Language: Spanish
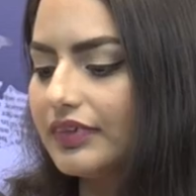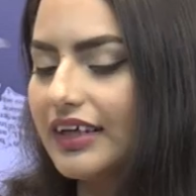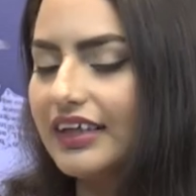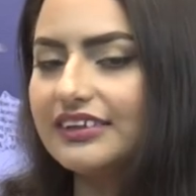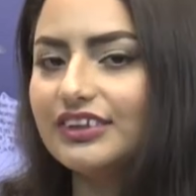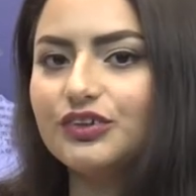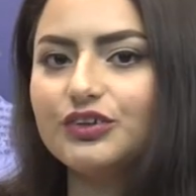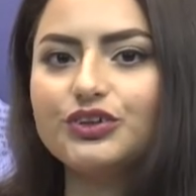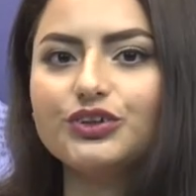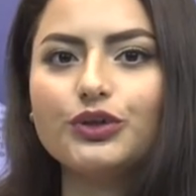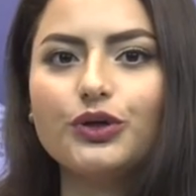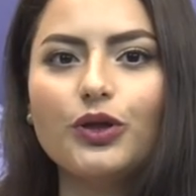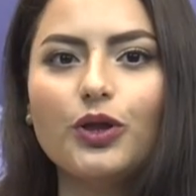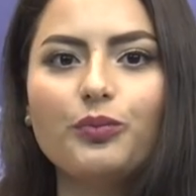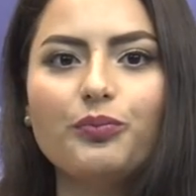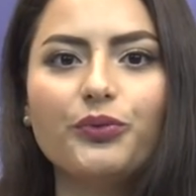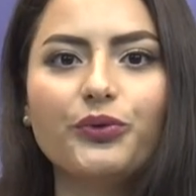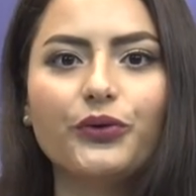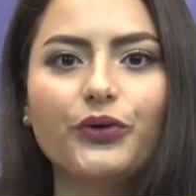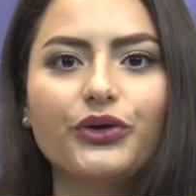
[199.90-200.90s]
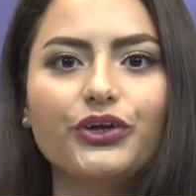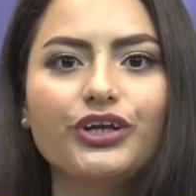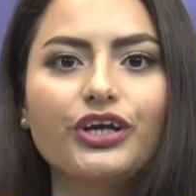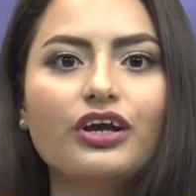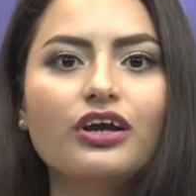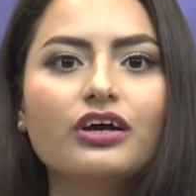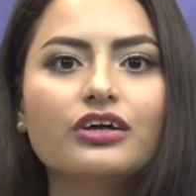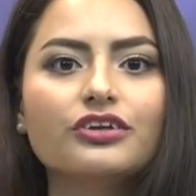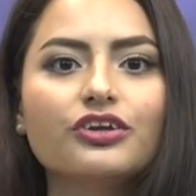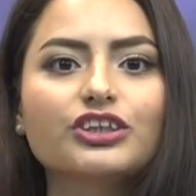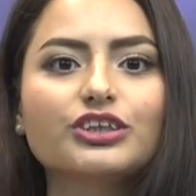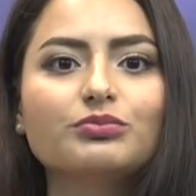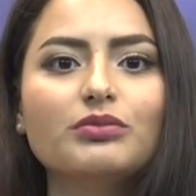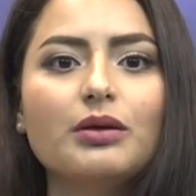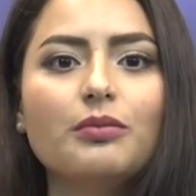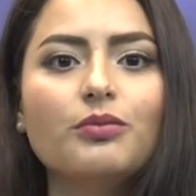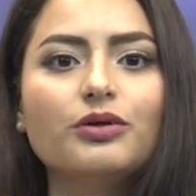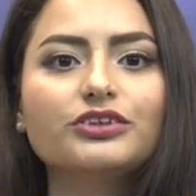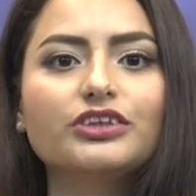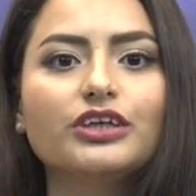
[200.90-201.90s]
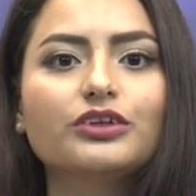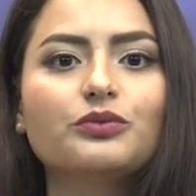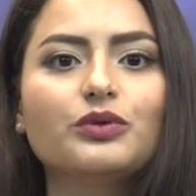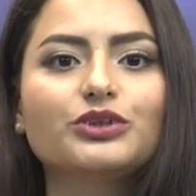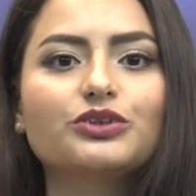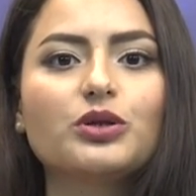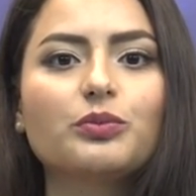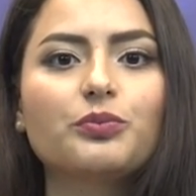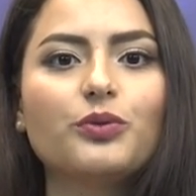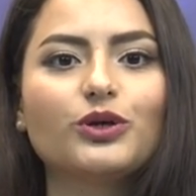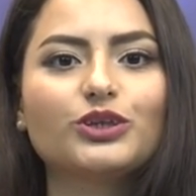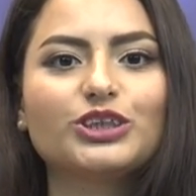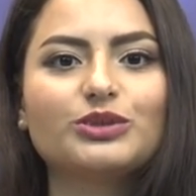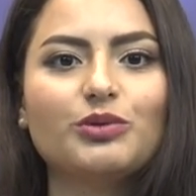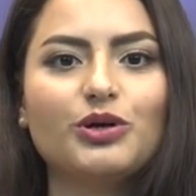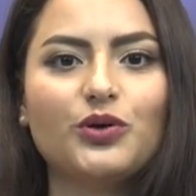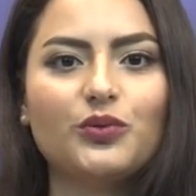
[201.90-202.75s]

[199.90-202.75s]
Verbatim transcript: Eso es todo por hoy. Nos vemos en nuestro próximo